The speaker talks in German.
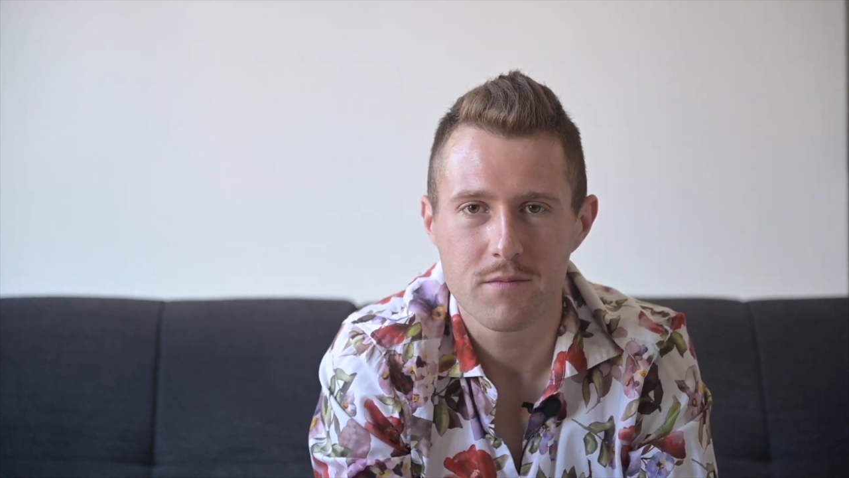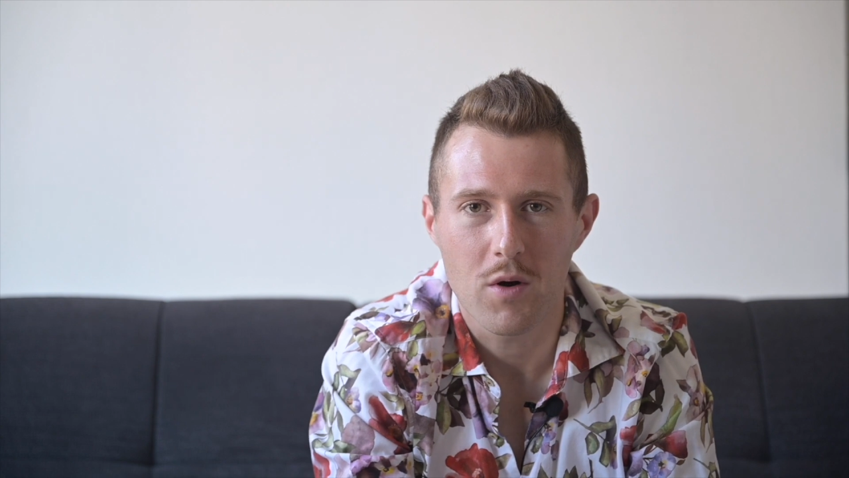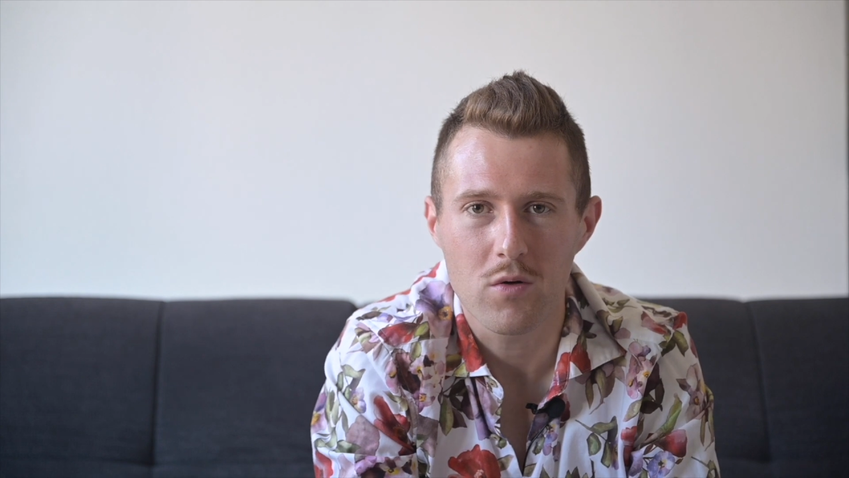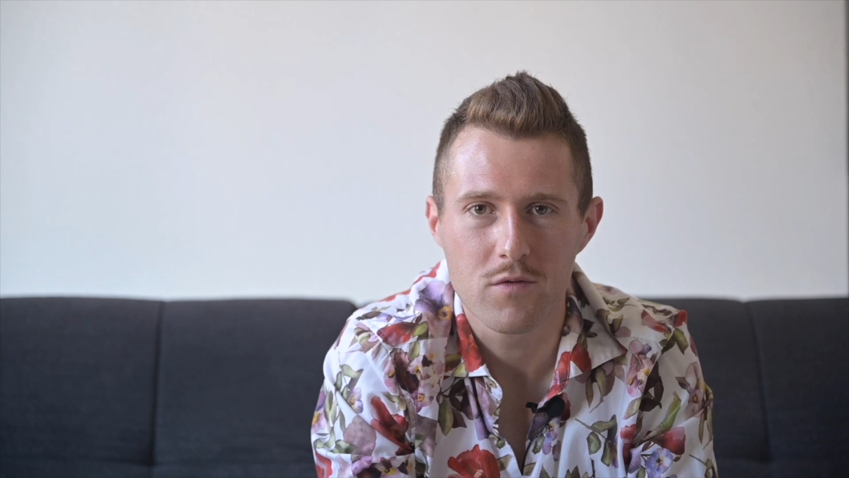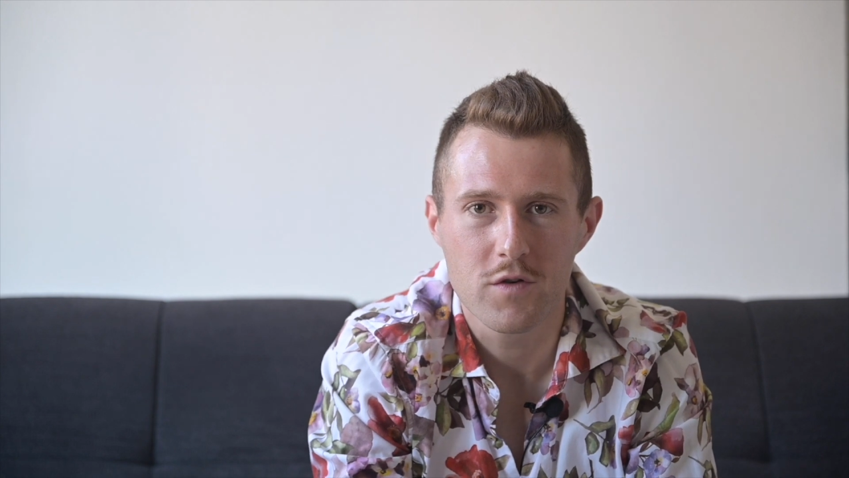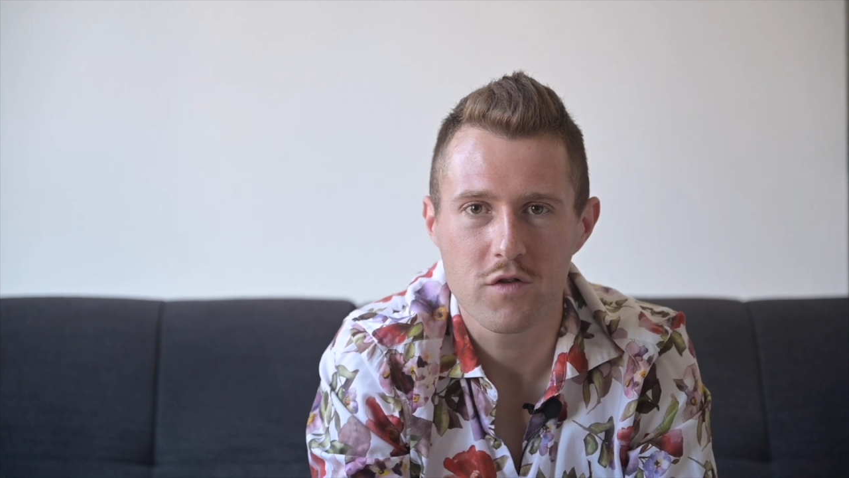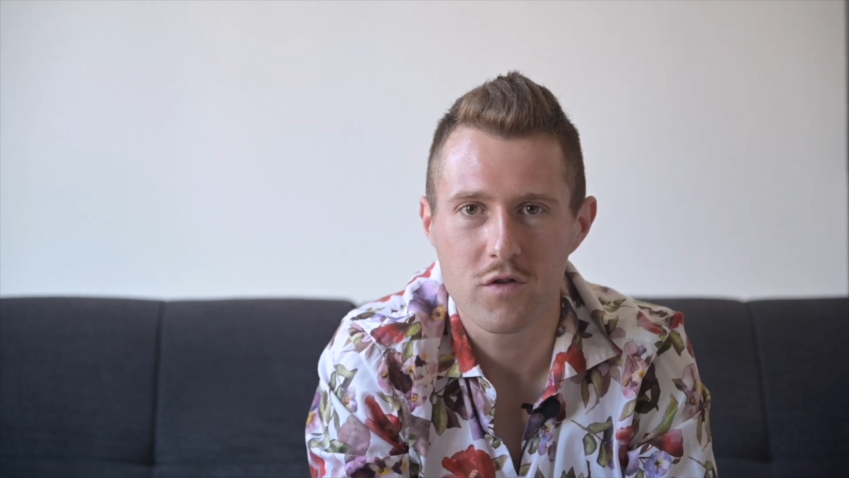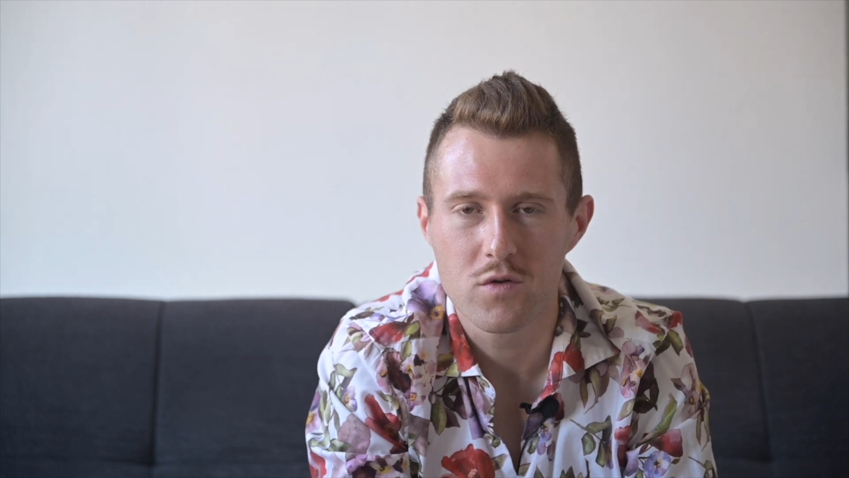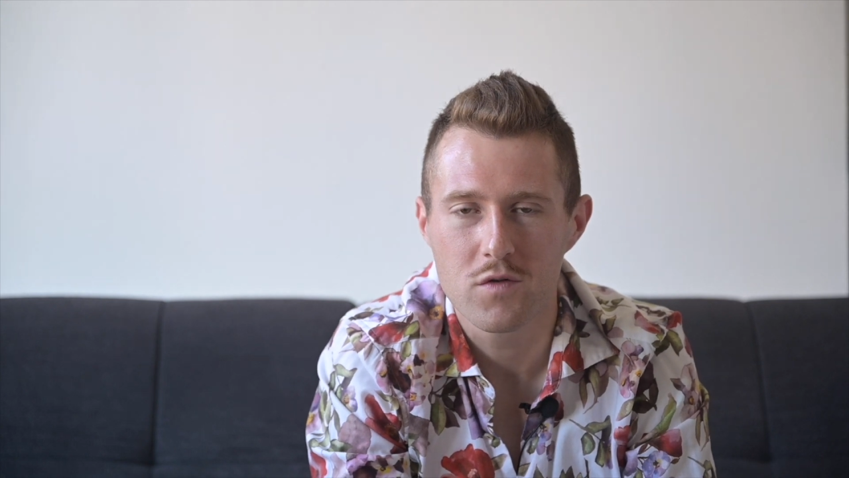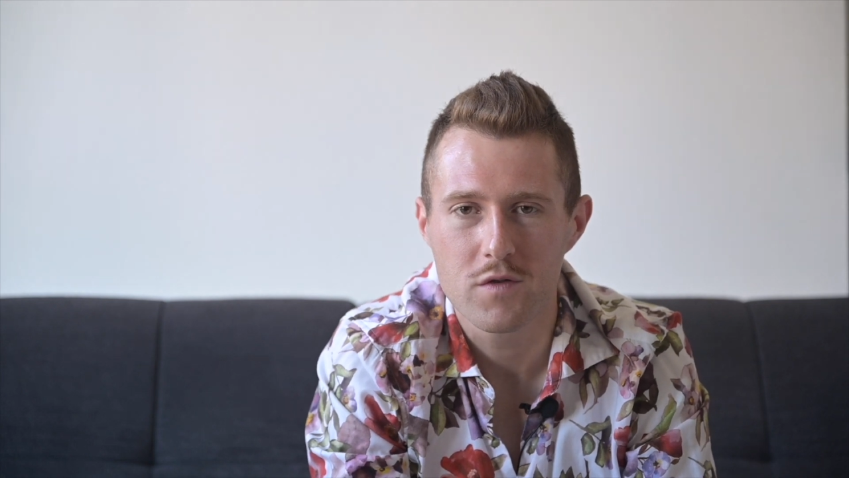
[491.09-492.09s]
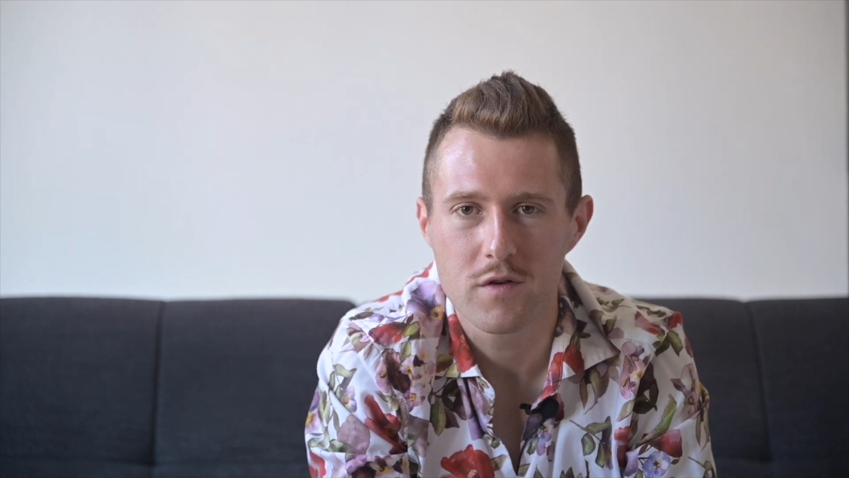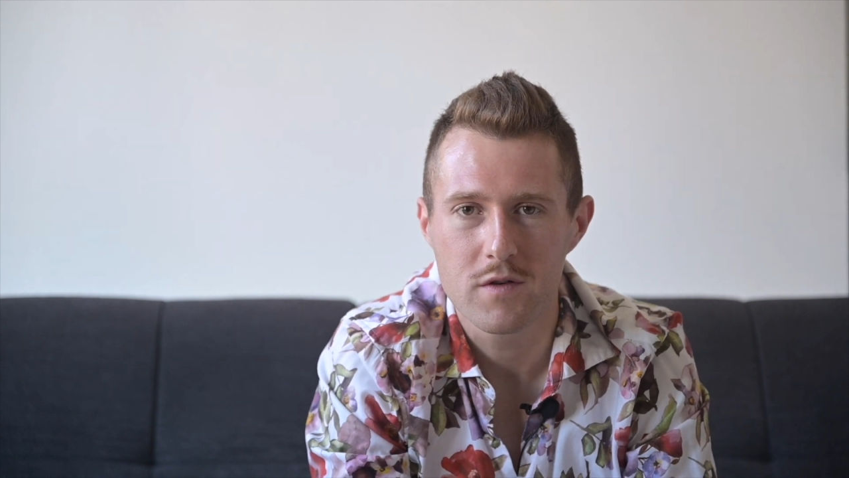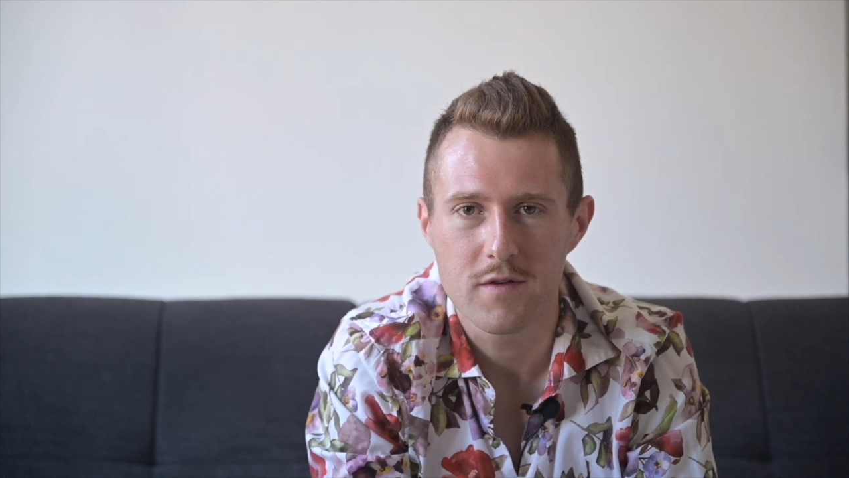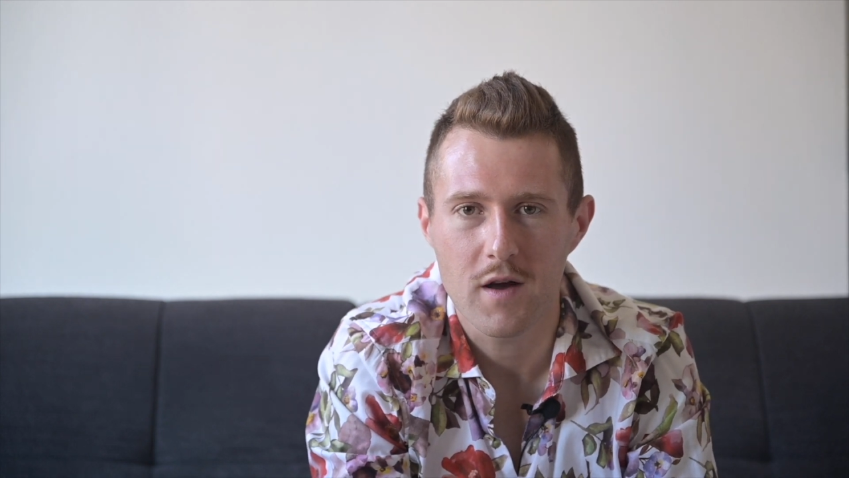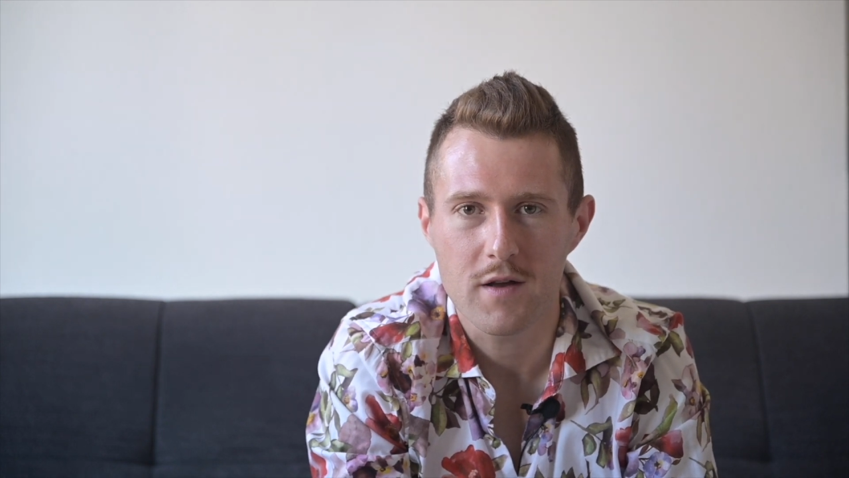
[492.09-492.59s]
Braunen, frischen Duft,
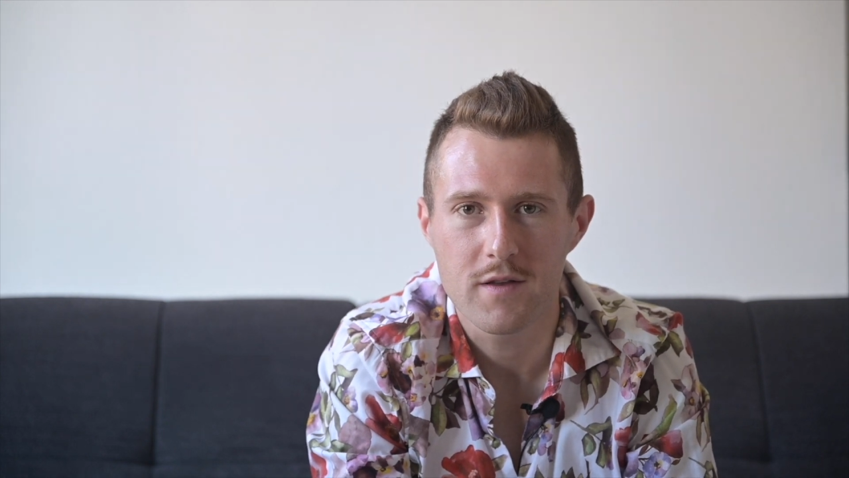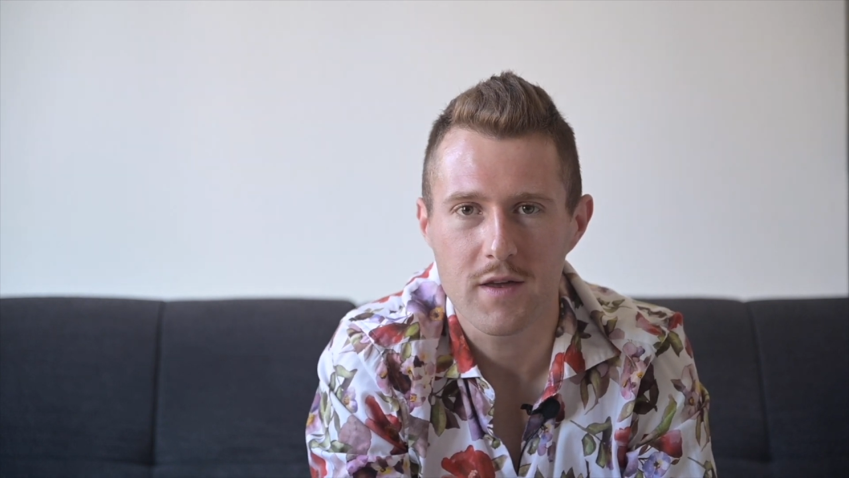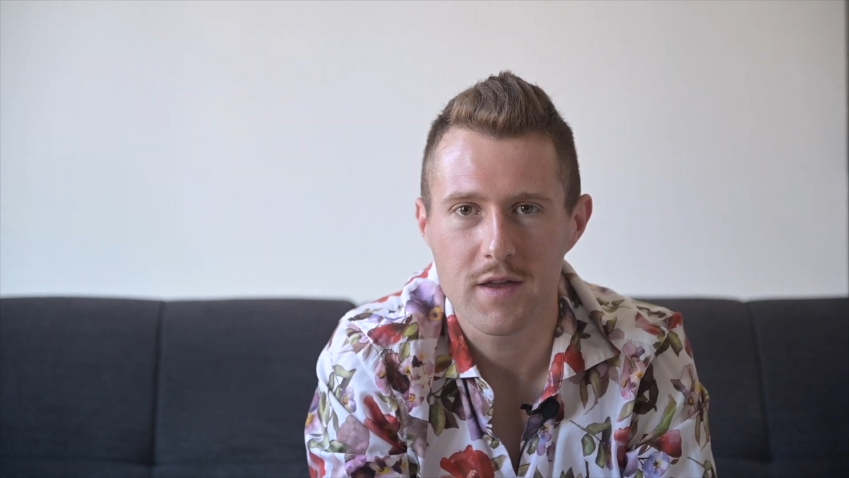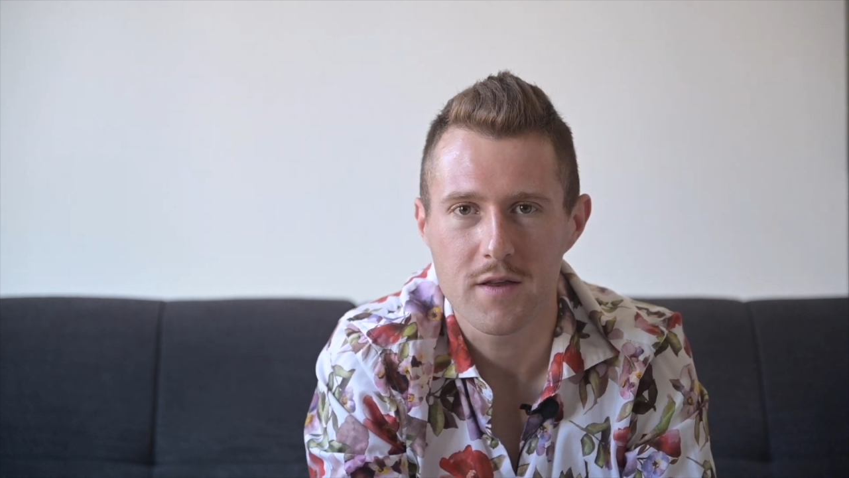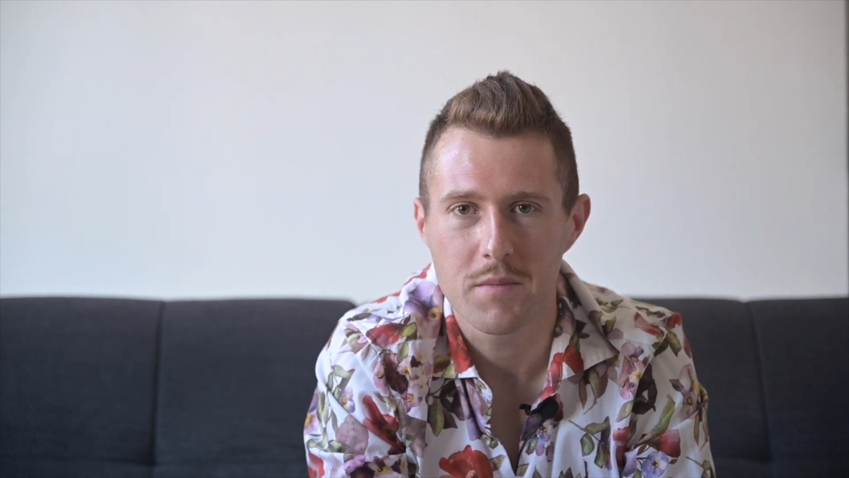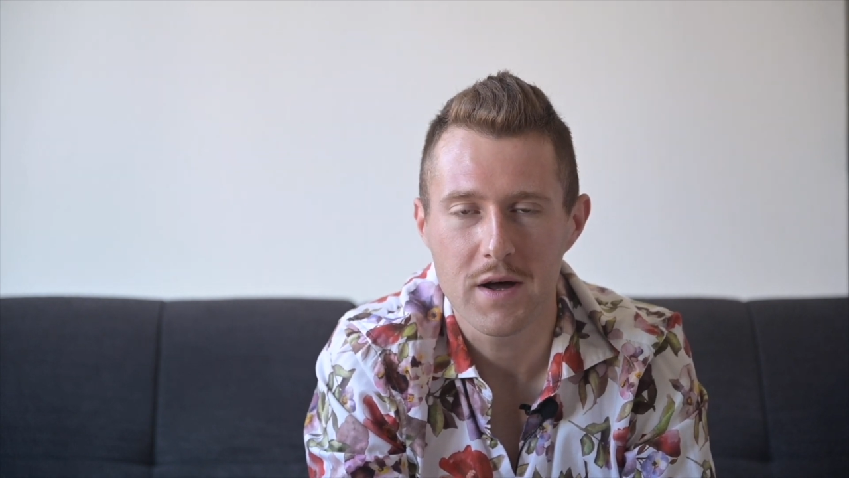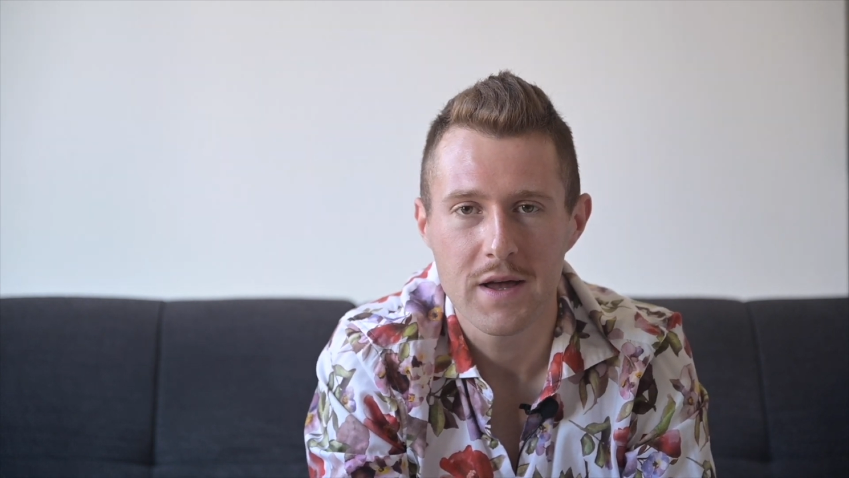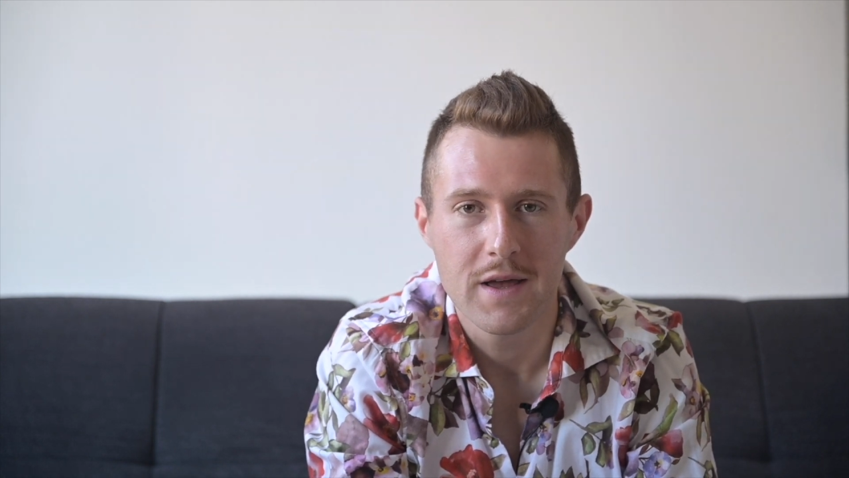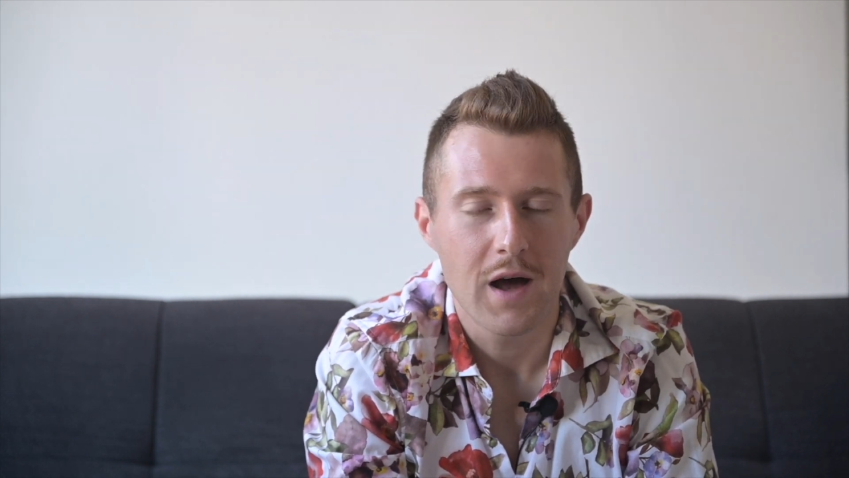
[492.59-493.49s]
zack, der geht immer.